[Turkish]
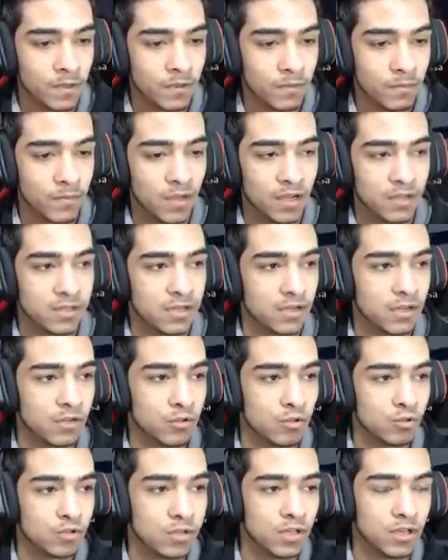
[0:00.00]
Baksana
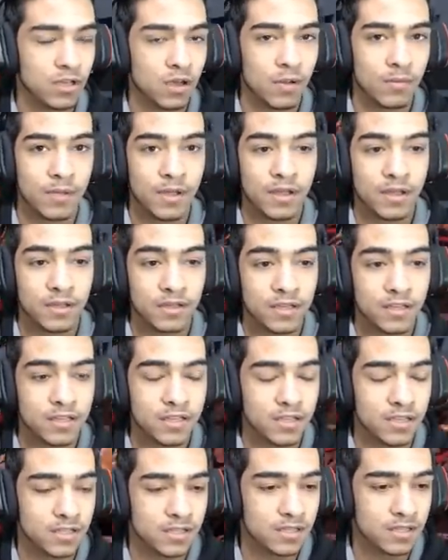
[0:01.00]
yüksek abi.
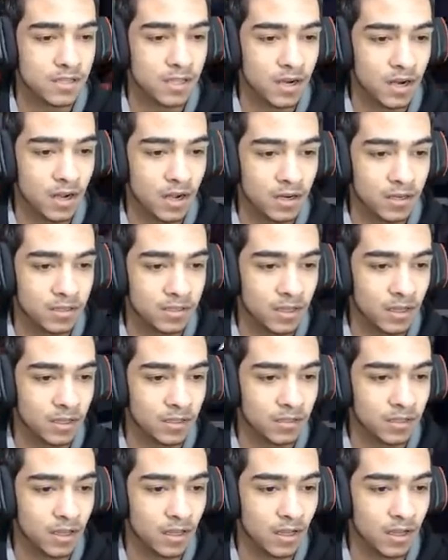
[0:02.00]
Keşke sizlere artı
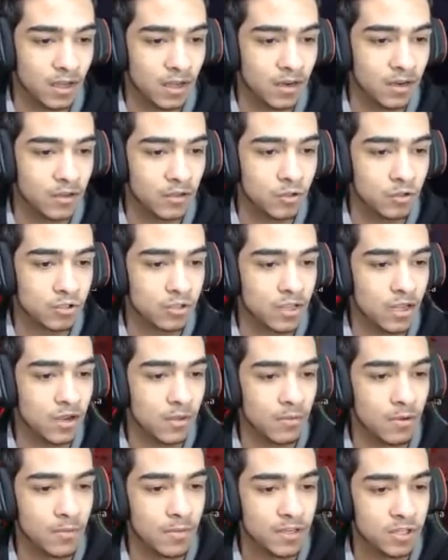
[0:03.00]
altı halini
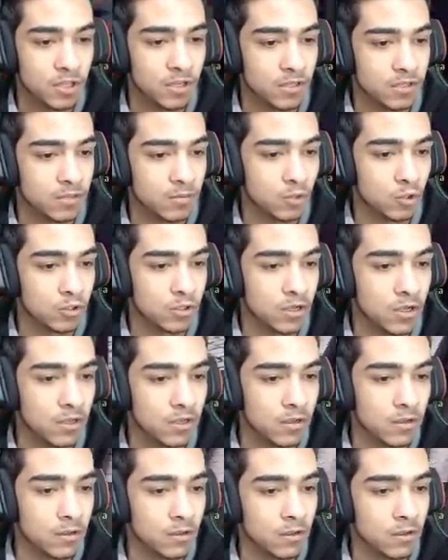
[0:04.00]
gösterebilme şansım olsaydı.